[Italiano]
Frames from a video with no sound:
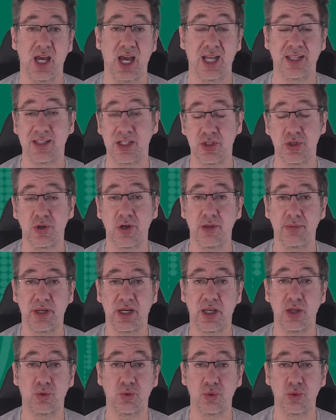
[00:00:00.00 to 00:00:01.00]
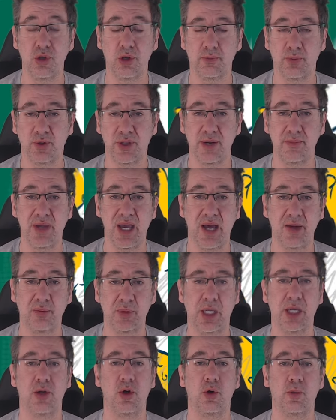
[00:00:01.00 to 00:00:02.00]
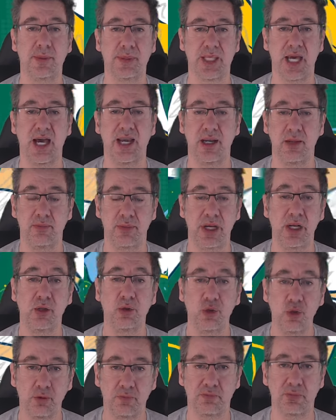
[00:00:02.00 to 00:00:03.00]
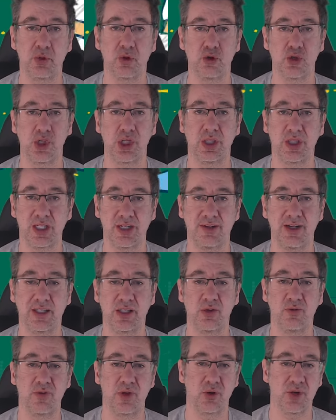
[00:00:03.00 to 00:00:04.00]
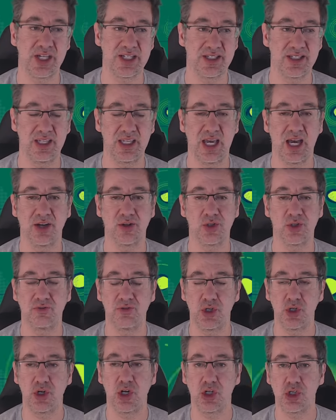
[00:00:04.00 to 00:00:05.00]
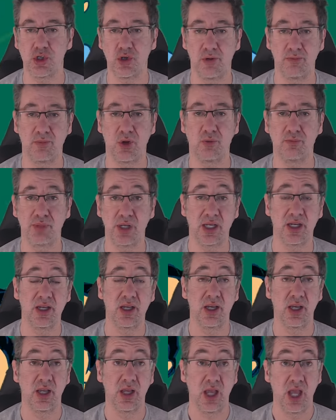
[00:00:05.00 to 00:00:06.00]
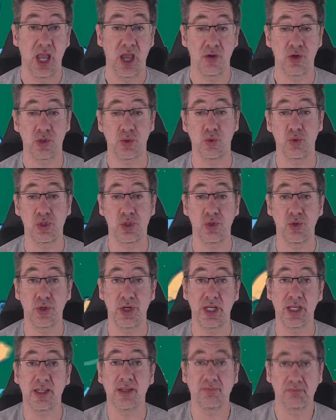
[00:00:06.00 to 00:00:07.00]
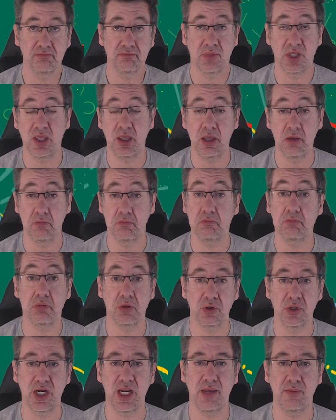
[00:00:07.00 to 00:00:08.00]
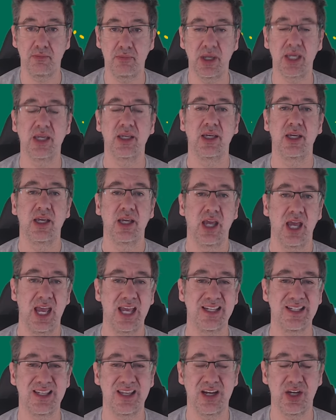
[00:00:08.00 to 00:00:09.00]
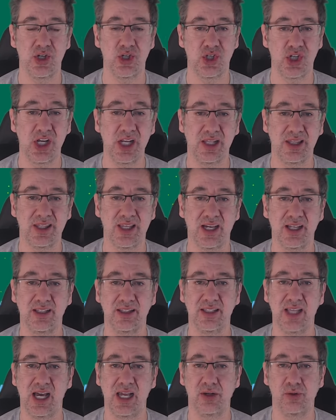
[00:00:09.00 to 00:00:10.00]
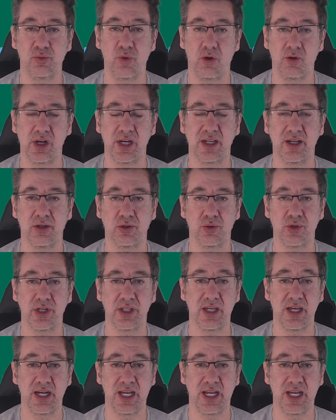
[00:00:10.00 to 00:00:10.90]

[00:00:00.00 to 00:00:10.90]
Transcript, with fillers: Attenzione perché Tudor potrebbe anche optare per il doppio centravanti, ovvero Castellanos vicino a Ciro Immobile. È una soluzione che potrebbe essere scelta dal nuovo allenatore della